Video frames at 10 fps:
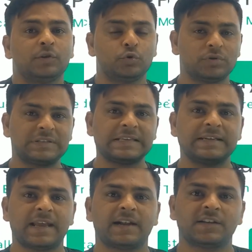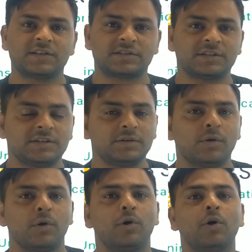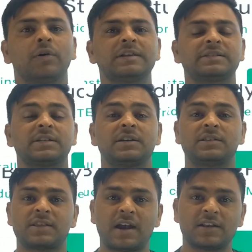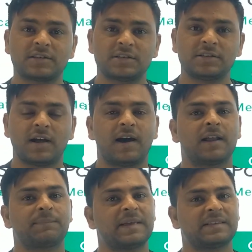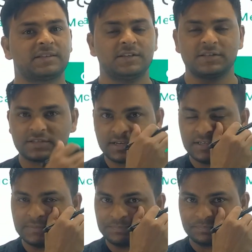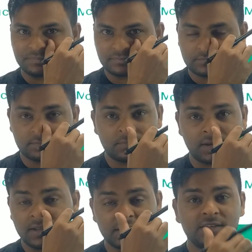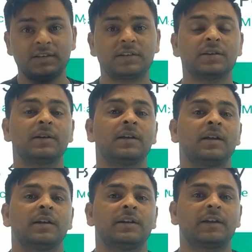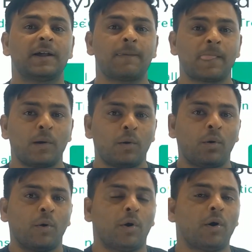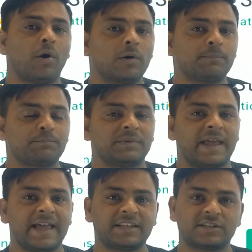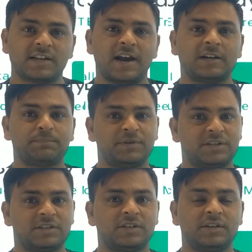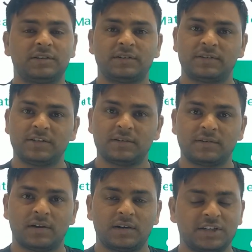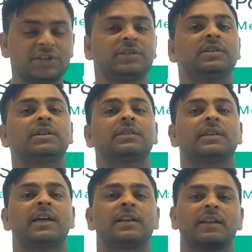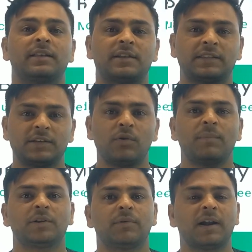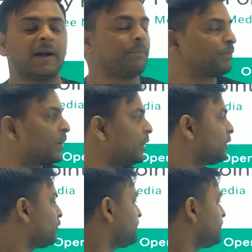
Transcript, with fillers: यूजीसी नेट हिस्ट्री ऑल स्टेट सेट हिस्ट्री सी हिस्ट्री रीट ठीक है और एच टेट पी जी टी टी जी टी की तैयारी करना चाहते हो हमारे द्वारा तो